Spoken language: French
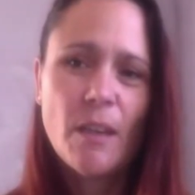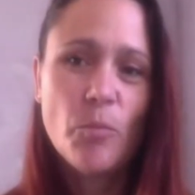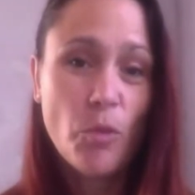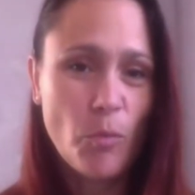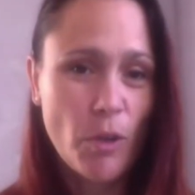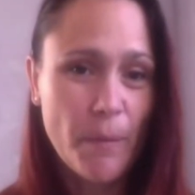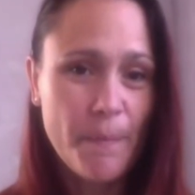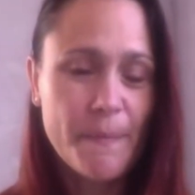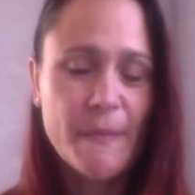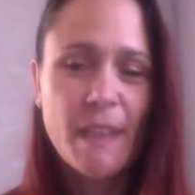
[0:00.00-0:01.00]
pour moi
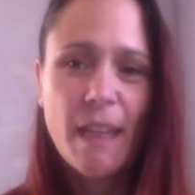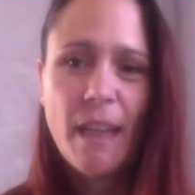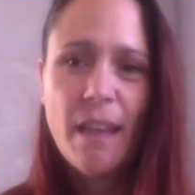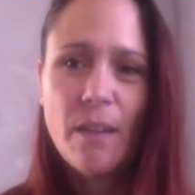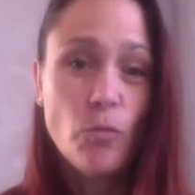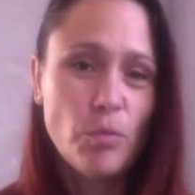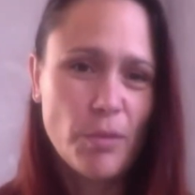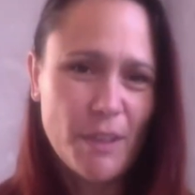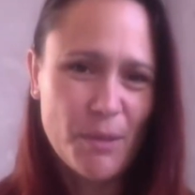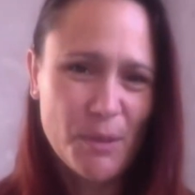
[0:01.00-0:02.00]
ou
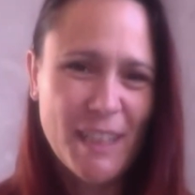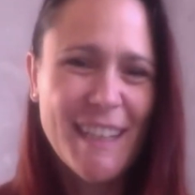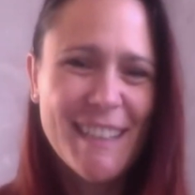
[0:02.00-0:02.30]
pour les autres,